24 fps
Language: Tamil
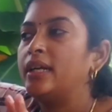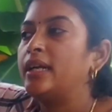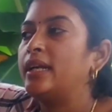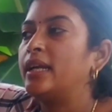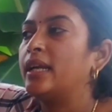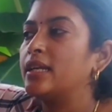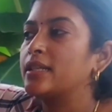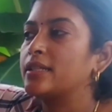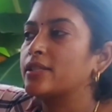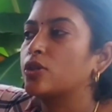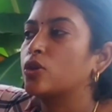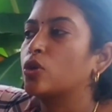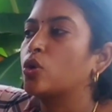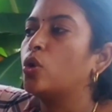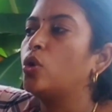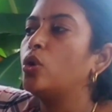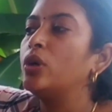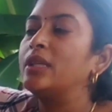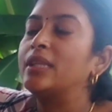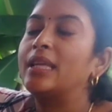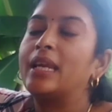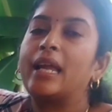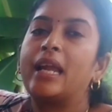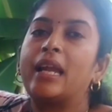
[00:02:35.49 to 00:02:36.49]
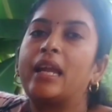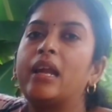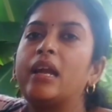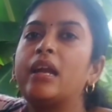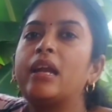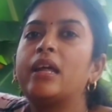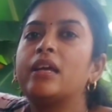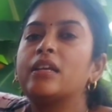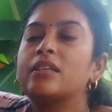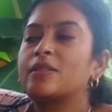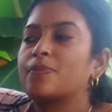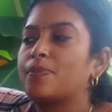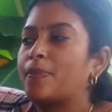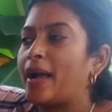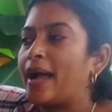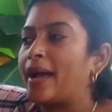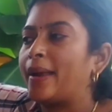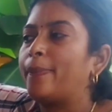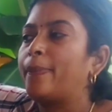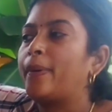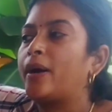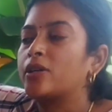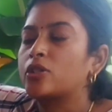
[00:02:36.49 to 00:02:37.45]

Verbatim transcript: டீட்டெயில்ஸ் இருக்கும் இதில் என்னென்ன ஸ்பேர்